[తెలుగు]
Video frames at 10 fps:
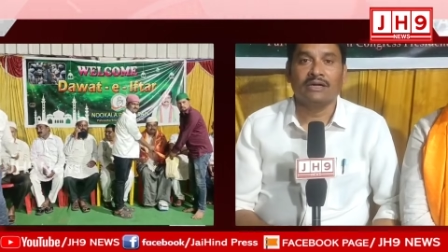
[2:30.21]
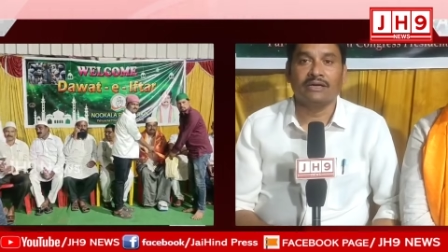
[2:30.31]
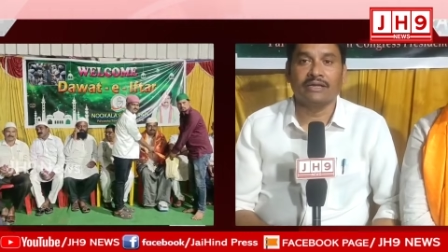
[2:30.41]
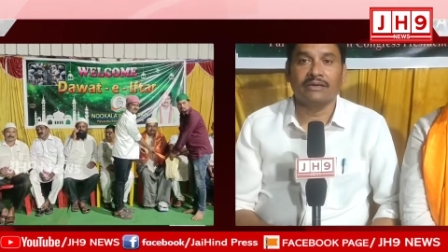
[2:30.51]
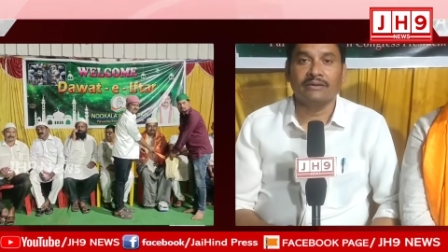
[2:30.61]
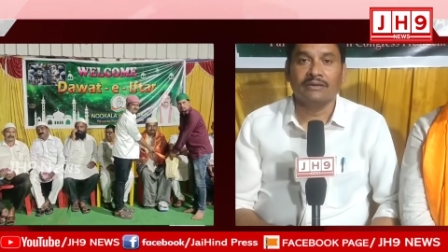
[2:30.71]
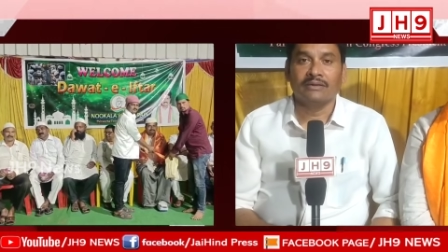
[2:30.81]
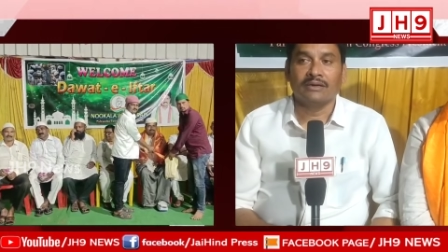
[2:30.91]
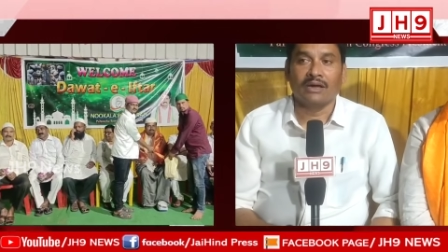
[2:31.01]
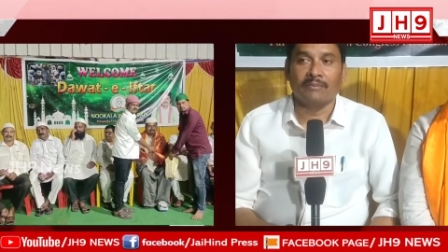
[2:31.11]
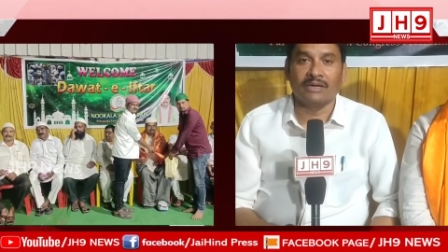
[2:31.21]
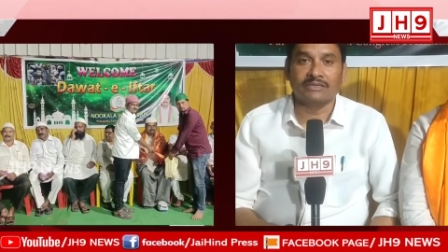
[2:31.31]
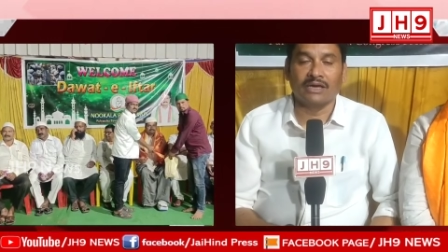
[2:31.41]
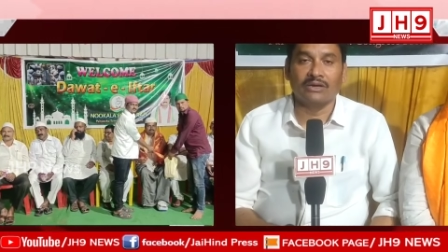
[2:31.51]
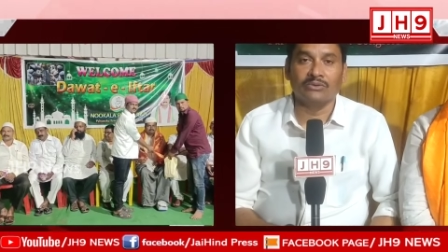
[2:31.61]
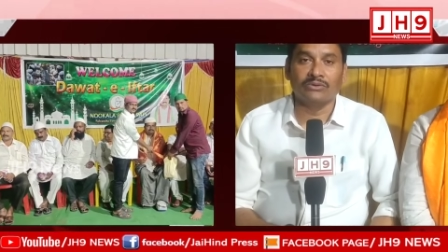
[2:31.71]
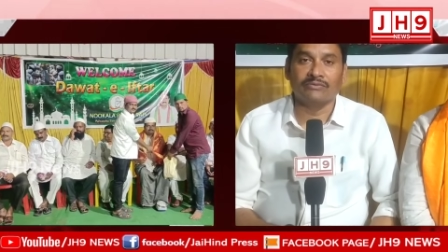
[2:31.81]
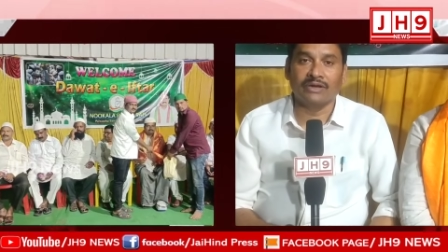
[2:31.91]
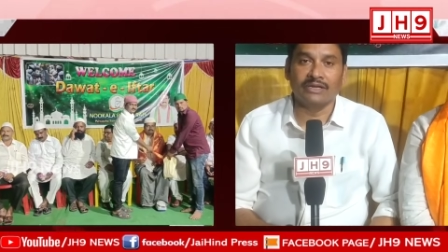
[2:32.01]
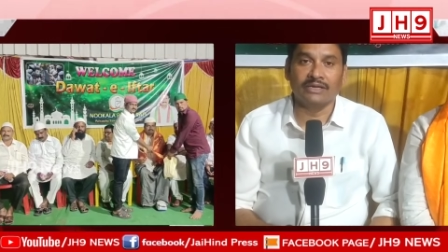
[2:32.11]
అంటే మతాలు
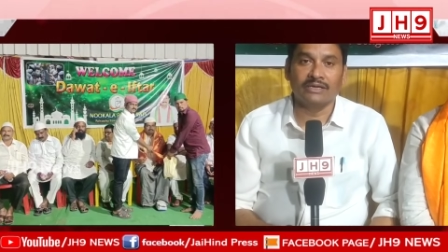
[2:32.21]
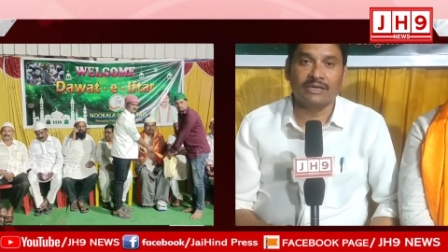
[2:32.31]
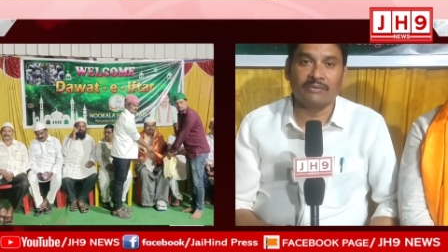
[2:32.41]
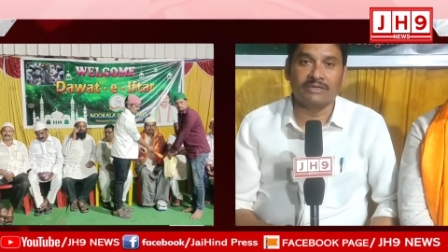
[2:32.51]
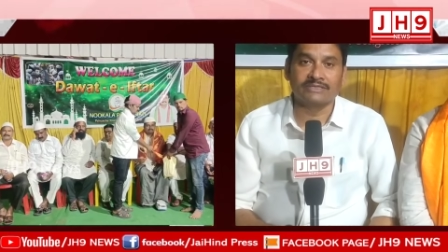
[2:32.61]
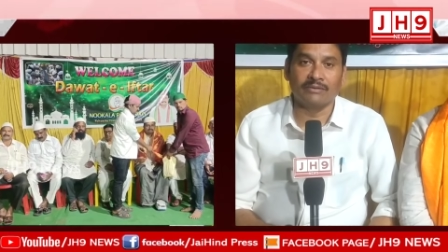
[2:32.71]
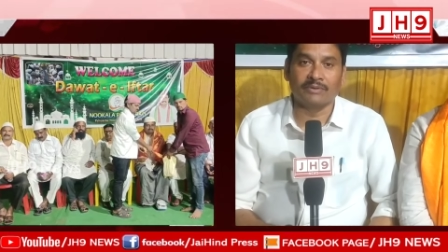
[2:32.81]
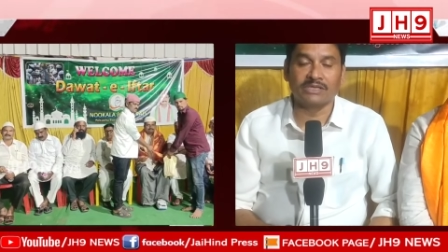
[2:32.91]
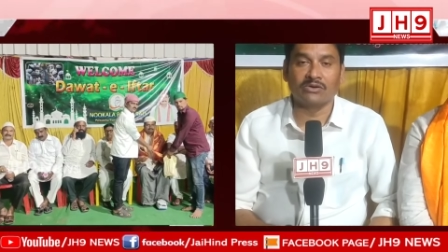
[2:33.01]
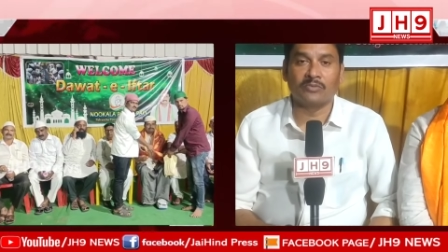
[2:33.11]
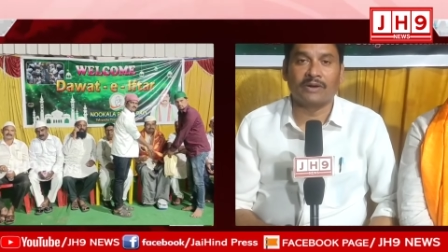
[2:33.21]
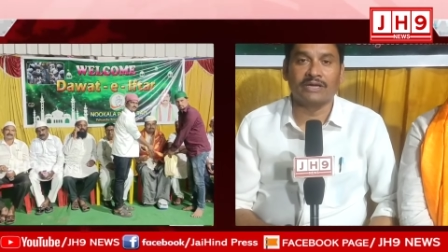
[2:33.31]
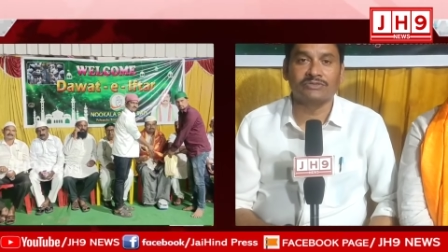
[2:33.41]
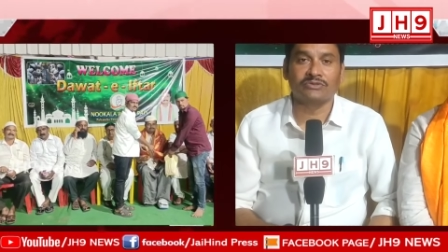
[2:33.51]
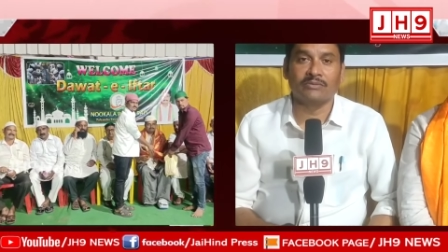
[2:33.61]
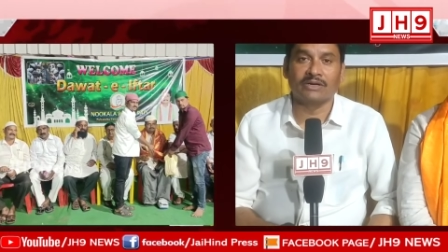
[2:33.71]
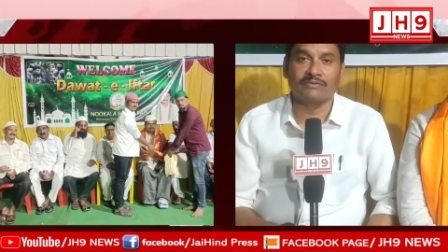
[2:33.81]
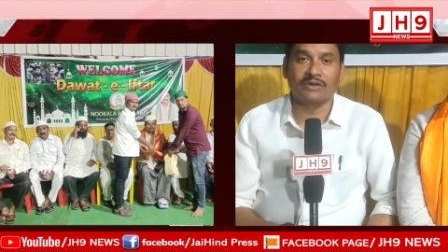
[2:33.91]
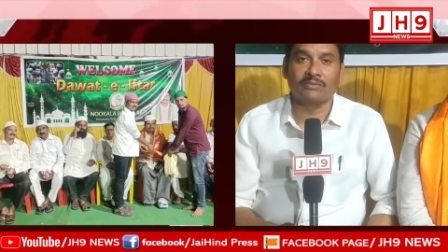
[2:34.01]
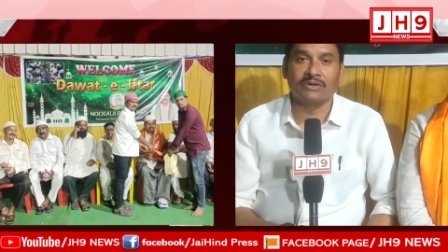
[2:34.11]
ఇవన్నీ ఎవరి సాంప్రదాయాలు పాటించుకున్నా
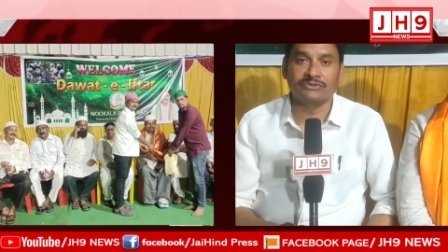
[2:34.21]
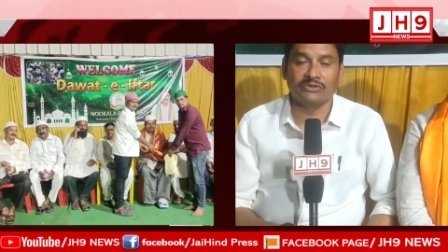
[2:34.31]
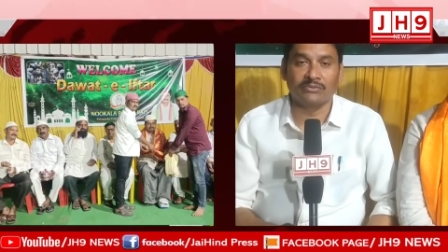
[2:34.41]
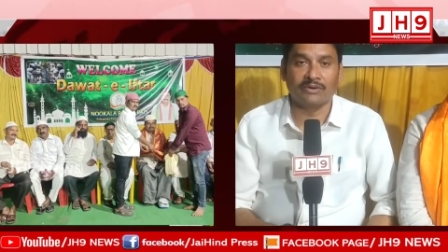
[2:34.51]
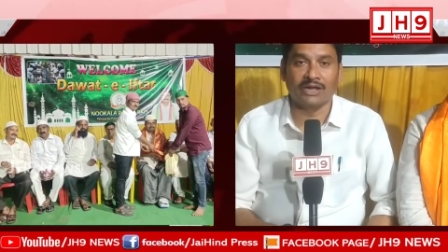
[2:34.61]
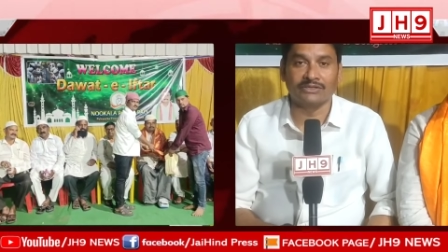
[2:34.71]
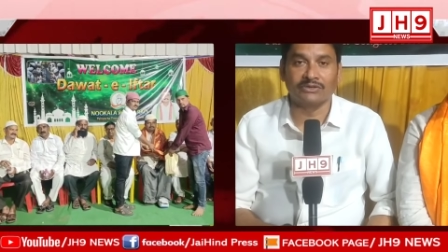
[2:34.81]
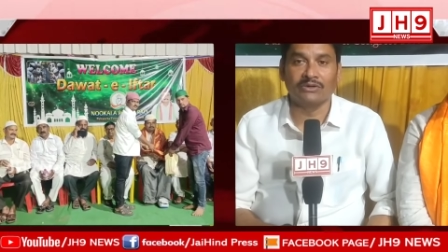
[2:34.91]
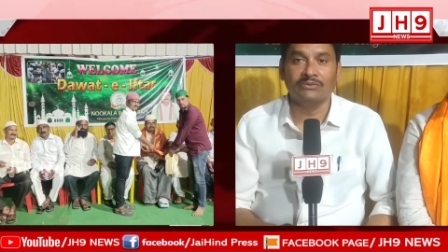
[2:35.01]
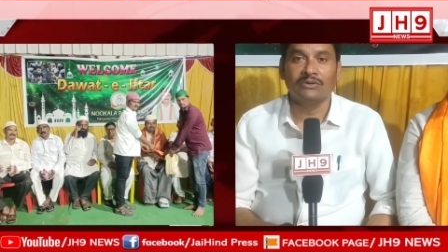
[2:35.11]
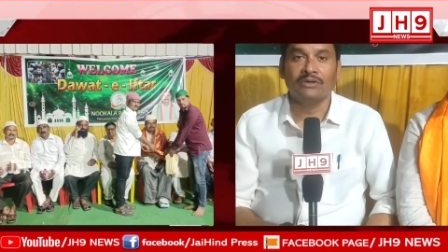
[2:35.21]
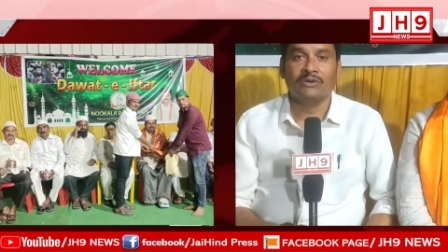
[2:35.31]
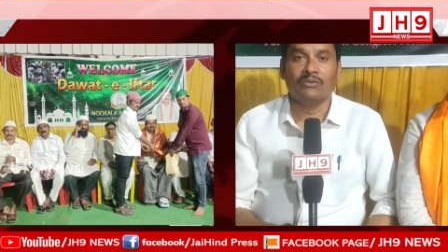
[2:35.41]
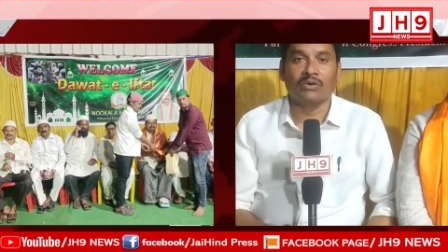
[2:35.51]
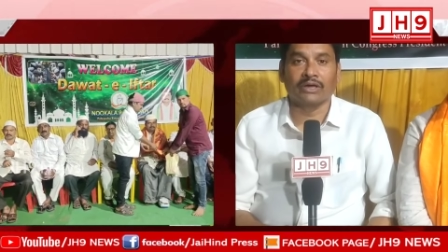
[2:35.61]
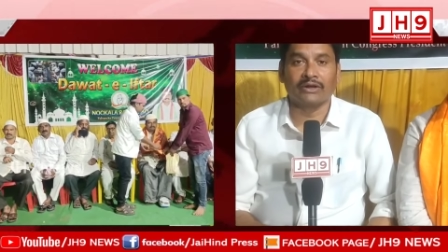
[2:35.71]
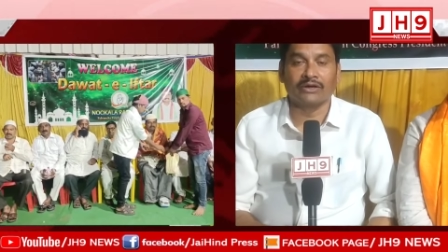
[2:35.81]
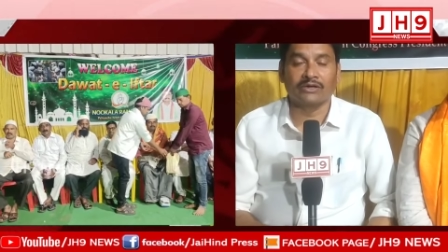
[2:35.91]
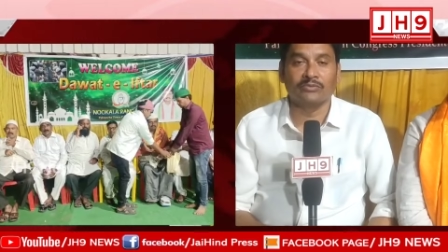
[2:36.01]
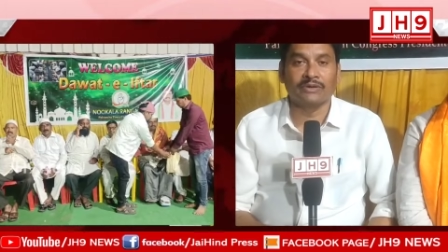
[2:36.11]
మనందరం మనుషులం భారతీయులు
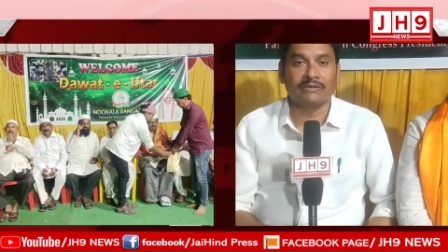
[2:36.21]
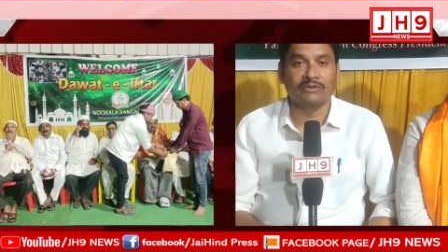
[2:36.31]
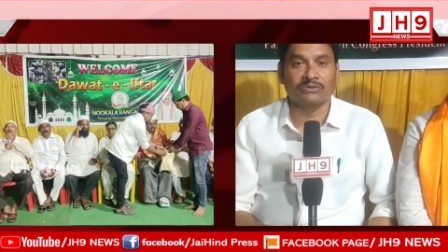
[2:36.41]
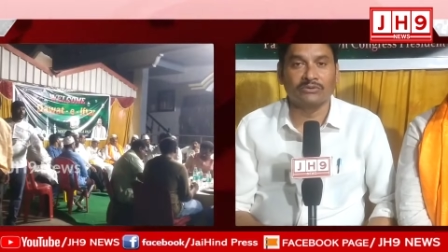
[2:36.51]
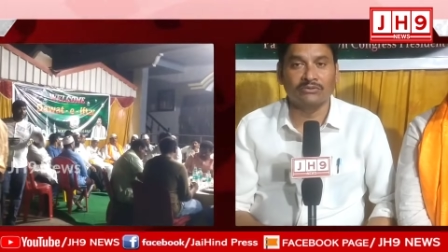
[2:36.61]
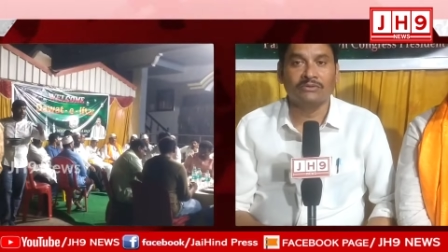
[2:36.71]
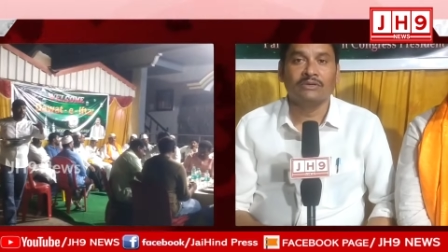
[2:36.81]
ఒకరినొకరు ప్రేమతో